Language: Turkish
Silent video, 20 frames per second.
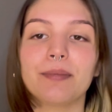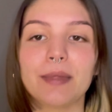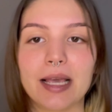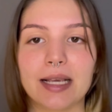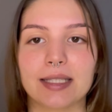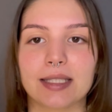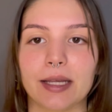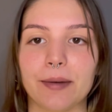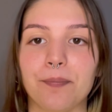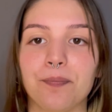
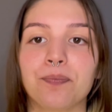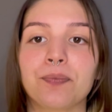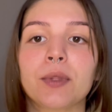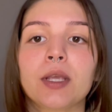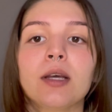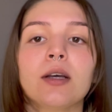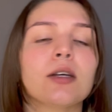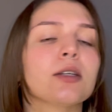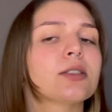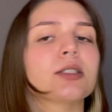Neyse.
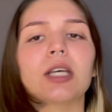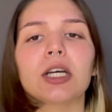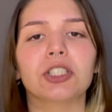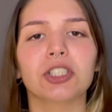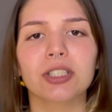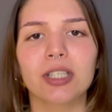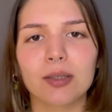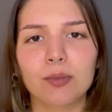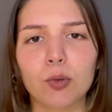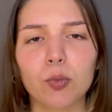
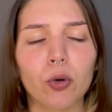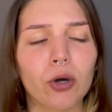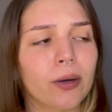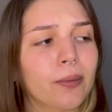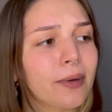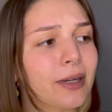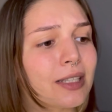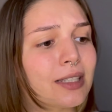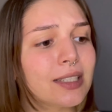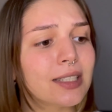Saçlarımı
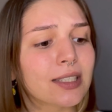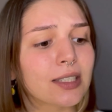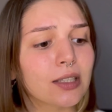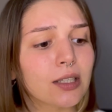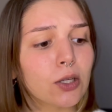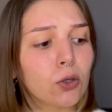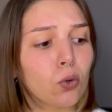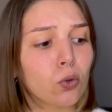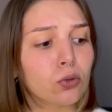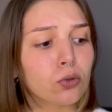boyamayalı
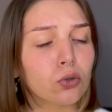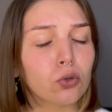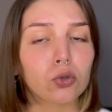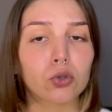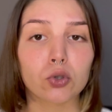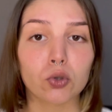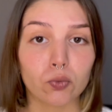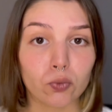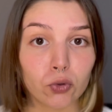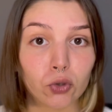yıllar oldu,
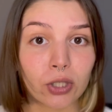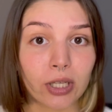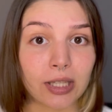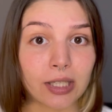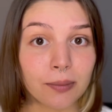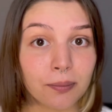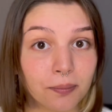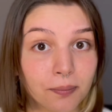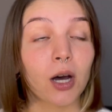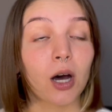küfür
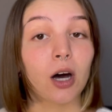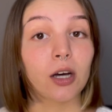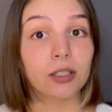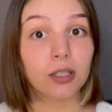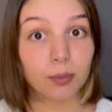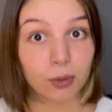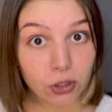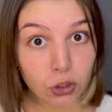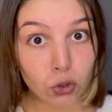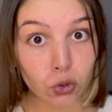yedim,
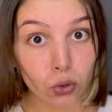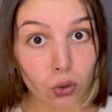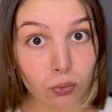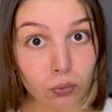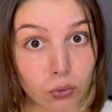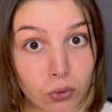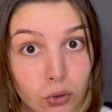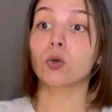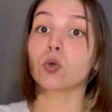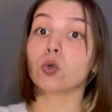anabacı
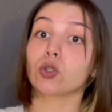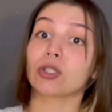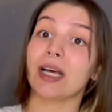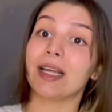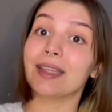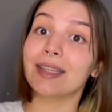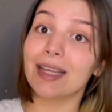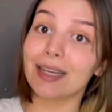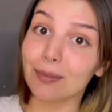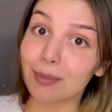sövüldü,
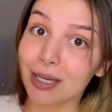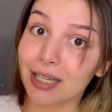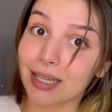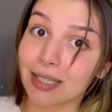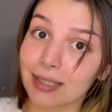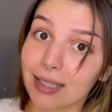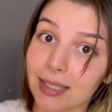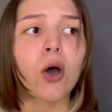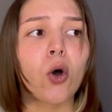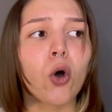kuzenlerime
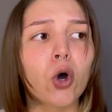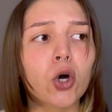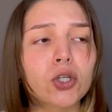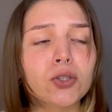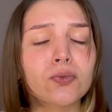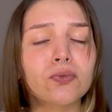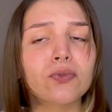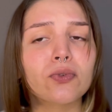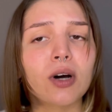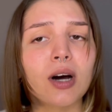kadar,
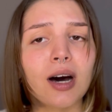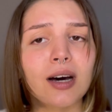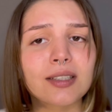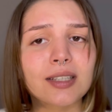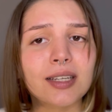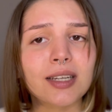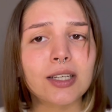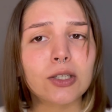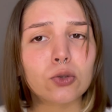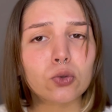örf,
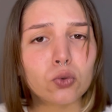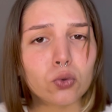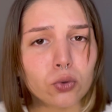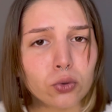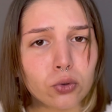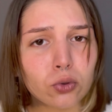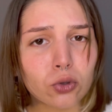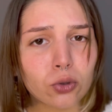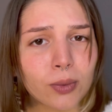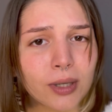anane,
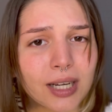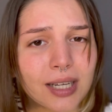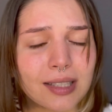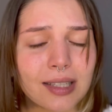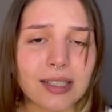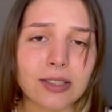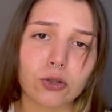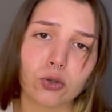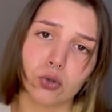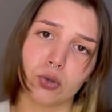kültürüme
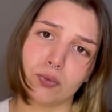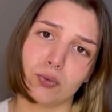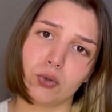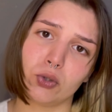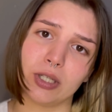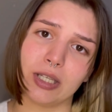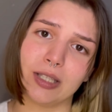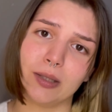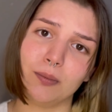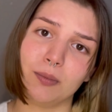kadar
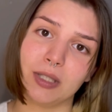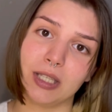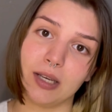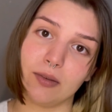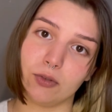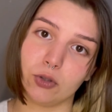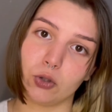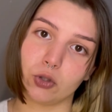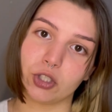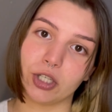küfür yedim. Niye
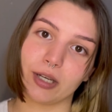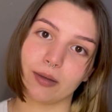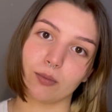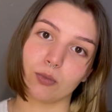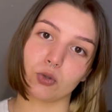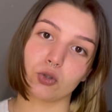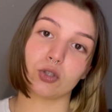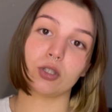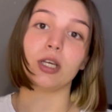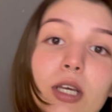video
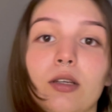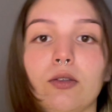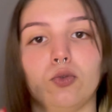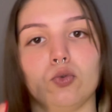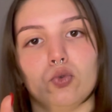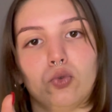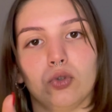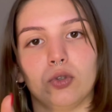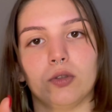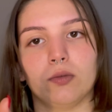çekmiyorsun diye
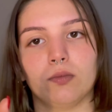yuh.